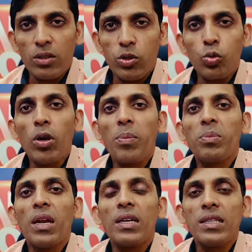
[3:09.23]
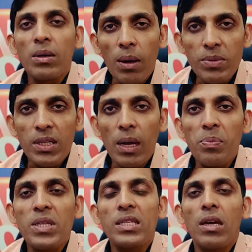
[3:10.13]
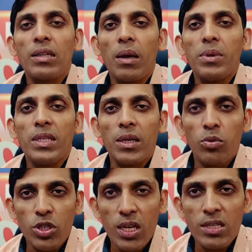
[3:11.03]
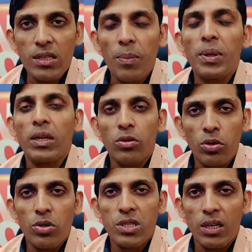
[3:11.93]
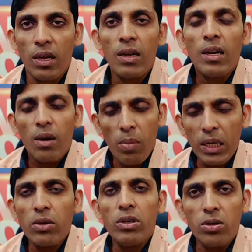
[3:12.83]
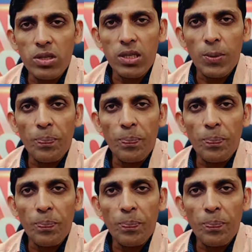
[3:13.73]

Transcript: শুধু আপনার যেটা ভাবছেন আপনি যেটা দাবি নিয়ে বসে আছেন আপনারটা হতে হচ্ছে না বাকিগুলি হচ্ছে